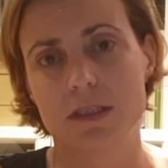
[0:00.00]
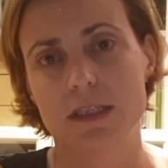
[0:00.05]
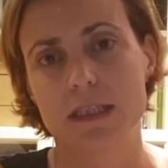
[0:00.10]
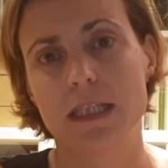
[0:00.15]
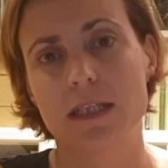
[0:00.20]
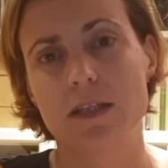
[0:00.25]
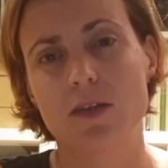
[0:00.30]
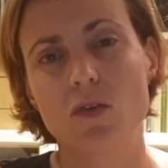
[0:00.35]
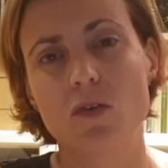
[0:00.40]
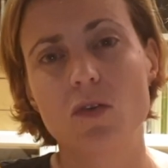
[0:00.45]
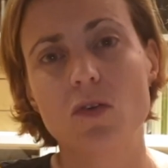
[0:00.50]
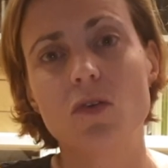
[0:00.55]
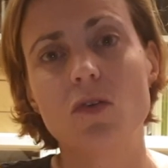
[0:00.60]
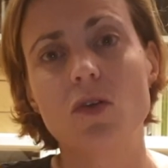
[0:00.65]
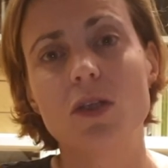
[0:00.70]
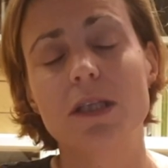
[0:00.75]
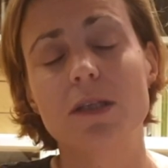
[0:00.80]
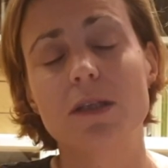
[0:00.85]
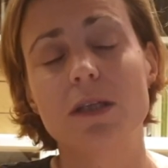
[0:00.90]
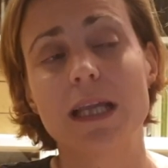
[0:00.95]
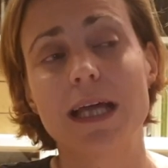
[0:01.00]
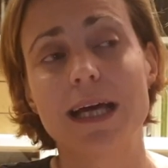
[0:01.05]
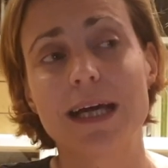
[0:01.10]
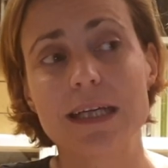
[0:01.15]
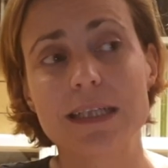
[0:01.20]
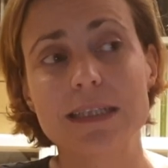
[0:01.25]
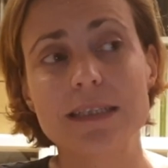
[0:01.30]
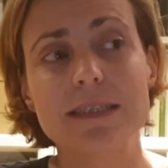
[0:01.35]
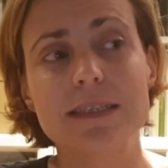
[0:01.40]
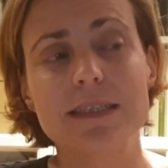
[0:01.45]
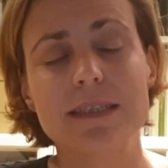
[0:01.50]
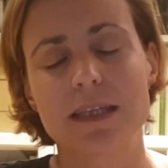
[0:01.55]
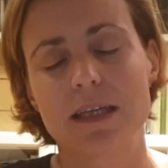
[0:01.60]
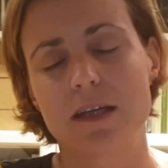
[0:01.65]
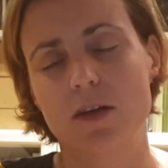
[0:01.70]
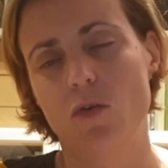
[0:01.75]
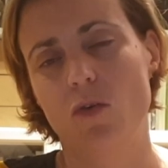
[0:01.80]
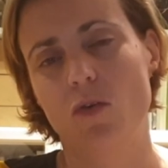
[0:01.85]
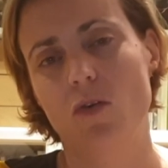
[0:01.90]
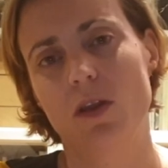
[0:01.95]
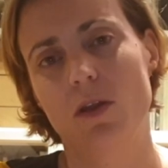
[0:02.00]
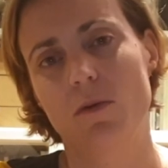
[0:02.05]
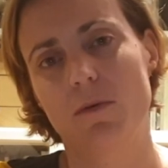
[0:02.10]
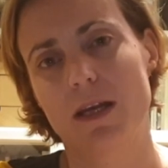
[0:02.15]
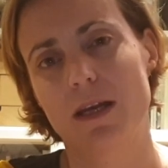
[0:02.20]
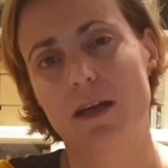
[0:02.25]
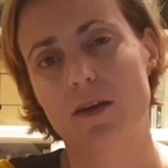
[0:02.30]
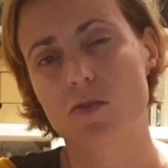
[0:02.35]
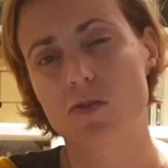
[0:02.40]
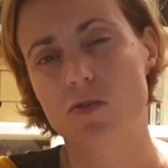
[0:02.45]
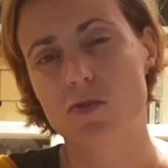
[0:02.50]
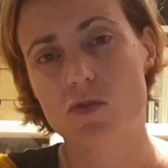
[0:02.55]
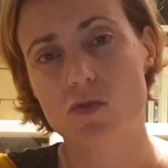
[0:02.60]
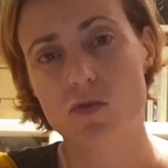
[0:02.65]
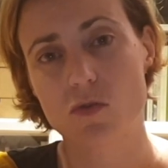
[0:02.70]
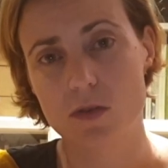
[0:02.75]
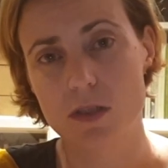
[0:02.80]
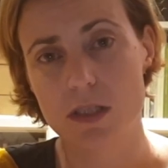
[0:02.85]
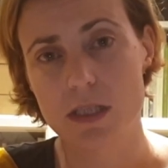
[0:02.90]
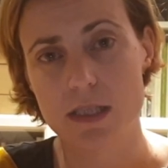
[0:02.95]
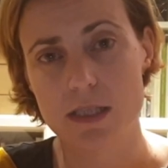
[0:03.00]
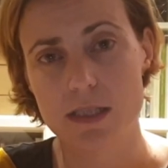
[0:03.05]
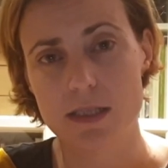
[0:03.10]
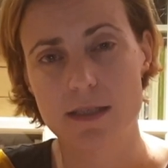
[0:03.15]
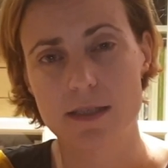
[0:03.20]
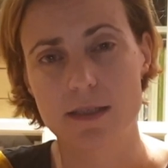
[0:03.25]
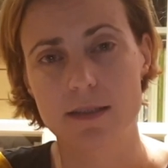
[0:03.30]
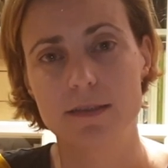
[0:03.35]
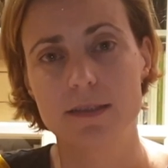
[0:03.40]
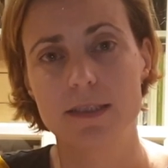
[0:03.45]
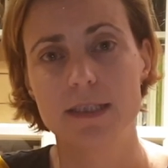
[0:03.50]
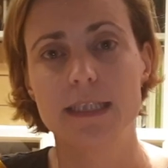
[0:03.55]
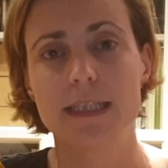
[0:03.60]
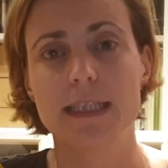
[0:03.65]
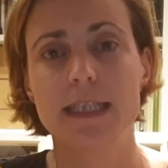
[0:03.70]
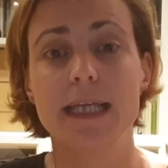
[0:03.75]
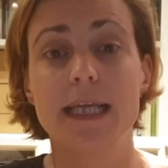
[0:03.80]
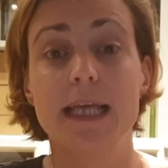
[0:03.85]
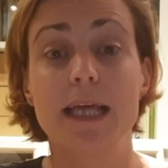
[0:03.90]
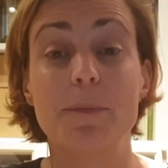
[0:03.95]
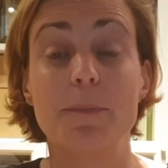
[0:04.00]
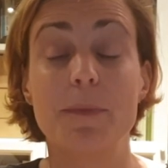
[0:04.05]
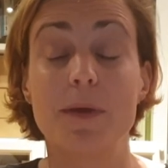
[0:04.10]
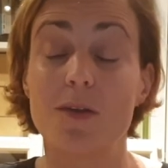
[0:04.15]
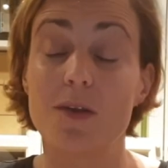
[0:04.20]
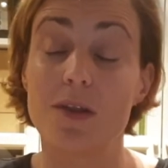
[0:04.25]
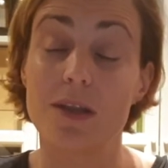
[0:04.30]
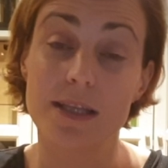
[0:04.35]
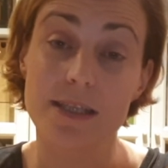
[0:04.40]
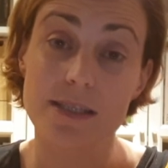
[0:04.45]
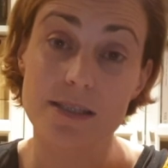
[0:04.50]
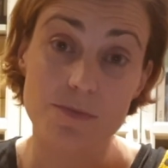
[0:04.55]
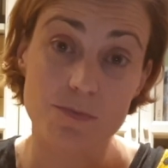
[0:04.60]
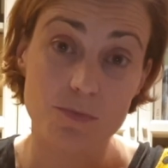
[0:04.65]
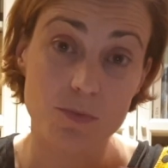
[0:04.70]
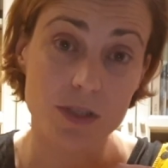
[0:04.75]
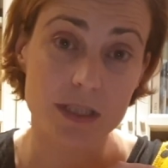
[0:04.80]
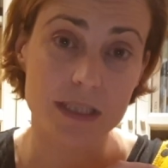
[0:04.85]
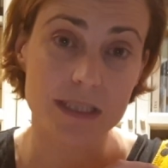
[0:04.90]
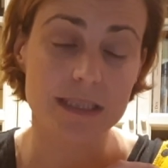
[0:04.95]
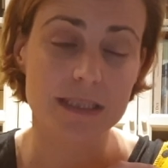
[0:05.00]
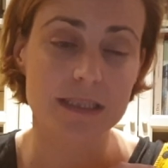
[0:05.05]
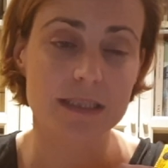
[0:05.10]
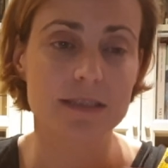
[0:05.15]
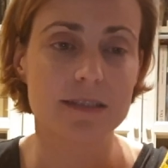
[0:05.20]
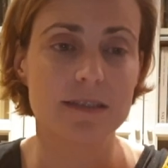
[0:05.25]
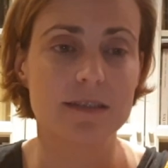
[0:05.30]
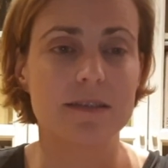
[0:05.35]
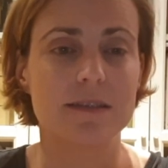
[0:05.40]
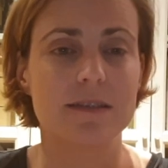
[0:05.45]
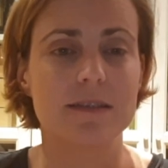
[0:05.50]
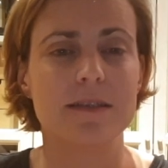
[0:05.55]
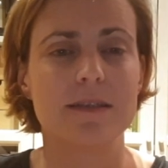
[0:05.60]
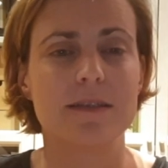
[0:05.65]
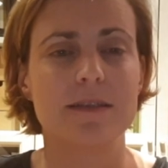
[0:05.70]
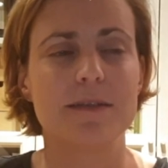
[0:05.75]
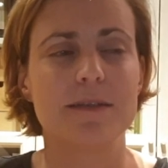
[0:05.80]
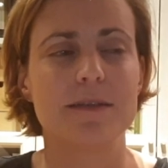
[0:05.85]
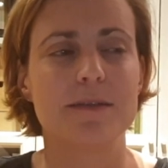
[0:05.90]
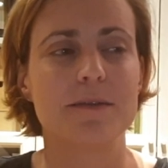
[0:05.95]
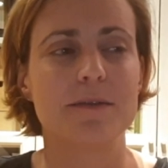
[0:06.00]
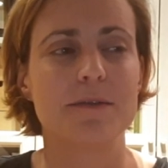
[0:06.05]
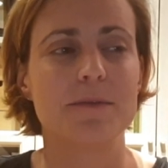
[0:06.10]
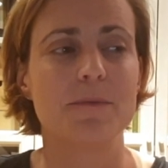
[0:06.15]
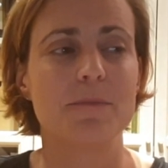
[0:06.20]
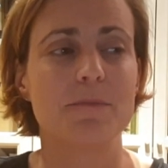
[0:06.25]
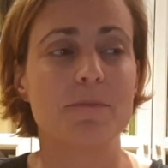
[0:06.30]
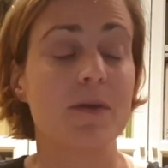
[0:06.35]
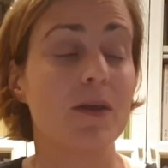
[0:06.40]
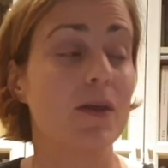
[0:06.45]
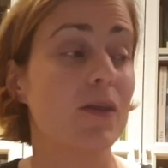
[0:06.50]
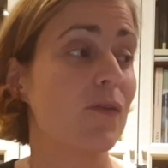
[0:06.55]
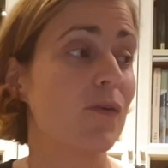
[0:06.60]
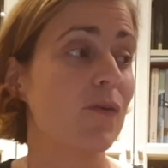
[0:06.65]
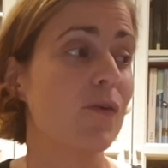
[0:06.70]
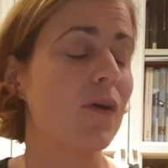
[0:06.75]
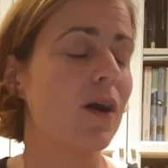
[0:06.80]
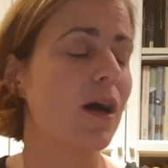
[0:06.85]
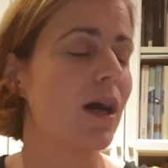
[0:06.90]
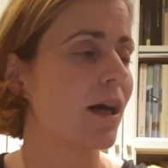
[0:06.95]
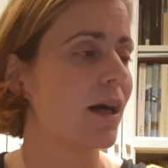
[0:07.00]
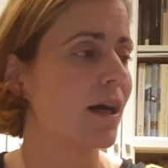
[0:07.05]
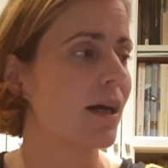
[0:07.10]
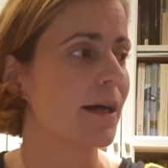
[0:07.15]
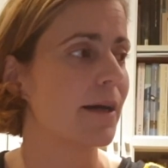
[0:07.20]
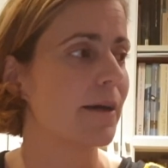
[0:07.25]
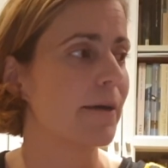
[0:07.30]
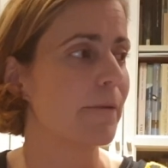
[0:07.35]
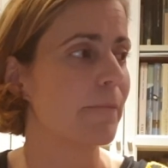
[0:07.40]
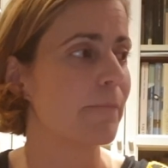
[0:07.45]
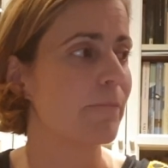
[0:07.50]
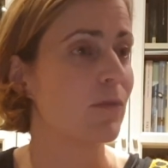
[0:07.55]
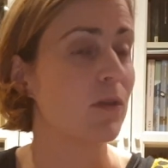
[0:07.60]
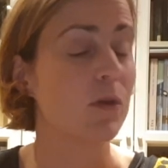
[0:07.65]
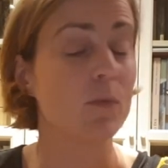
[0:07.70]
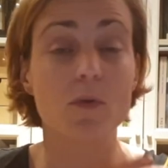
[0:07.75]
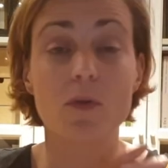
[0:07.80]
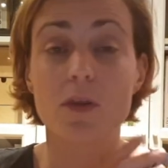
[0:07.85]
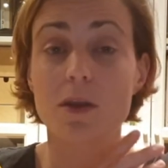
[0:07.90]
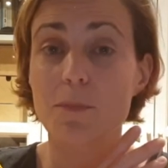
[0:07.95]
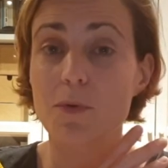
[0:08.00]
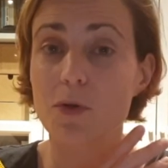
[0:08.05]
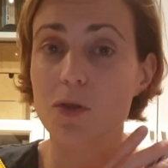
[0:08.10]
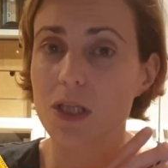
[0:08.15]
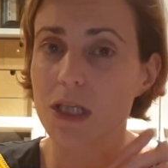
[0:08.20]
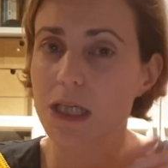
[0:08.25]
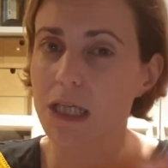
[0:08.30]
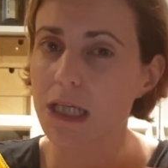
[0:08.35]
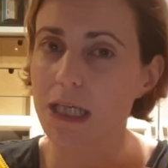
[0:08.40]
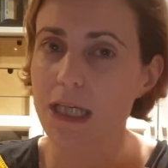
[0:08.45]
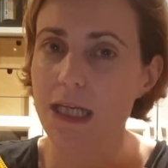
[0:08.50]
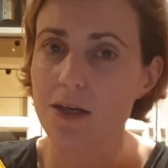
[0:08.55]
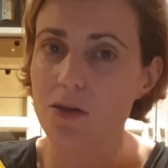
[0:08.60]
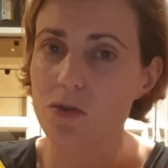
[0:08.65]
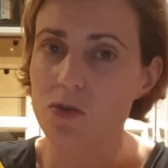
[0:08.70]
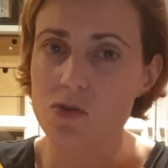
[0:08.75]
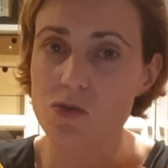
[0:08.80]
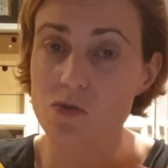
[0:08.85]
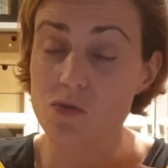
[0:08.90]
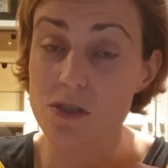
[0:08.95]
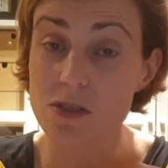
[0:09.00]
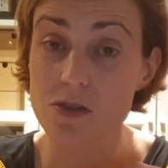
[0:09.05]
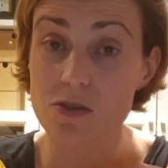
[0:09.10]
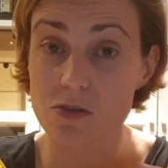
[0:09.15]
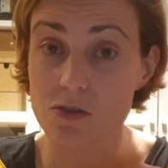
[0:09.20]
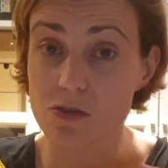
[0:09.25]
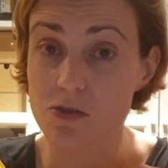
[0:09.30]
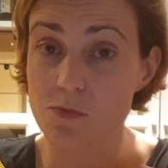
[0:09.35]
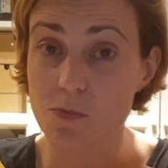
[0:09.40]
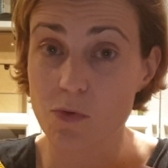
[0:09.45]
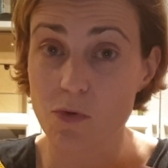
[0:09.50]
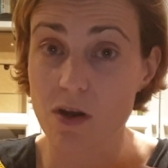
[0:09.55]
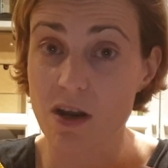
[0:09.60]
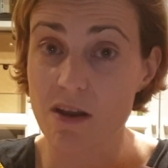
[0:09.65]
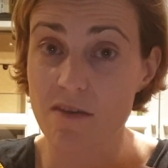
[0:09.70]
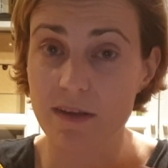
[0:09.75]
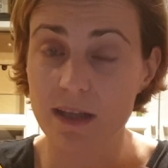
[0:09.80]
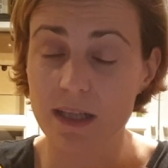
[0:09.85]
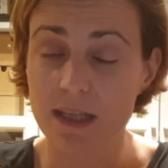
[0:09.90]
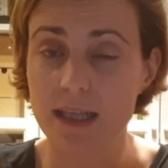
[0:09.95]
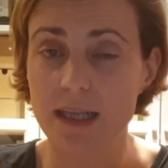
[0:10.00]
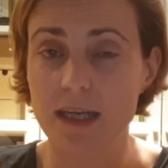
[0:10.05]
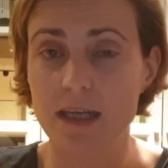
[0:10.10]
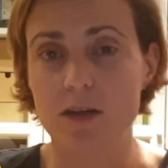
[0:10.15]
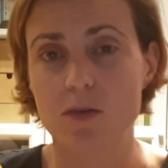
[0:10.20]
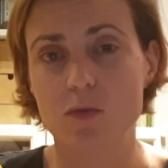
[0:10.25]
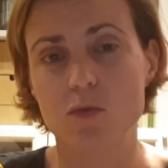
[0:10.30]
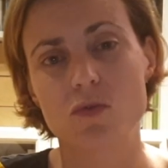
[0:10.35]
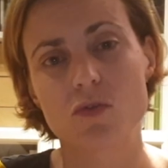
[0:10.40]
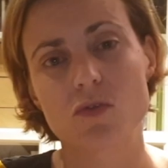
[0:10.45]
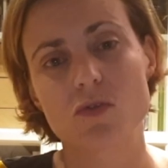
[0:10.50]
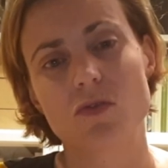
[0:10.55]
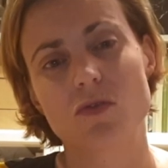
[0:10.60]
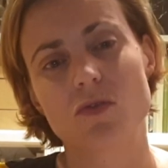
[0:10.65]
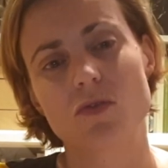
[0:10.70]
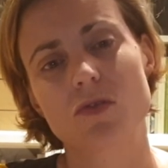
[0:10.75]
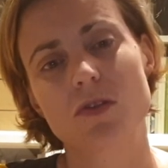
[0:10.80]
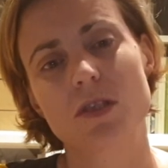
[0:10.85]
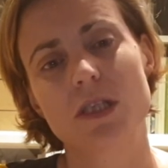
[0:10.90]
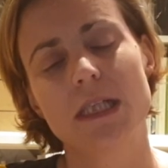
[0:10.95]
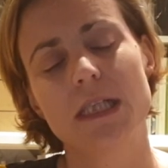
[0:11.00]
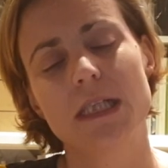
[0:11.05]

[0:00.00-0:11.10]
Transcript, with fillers: tan hondo en la gente que luego deba reconstruirse miedo al después, eh, miedo a no poder proteger a los nuestros por una falta de recursos.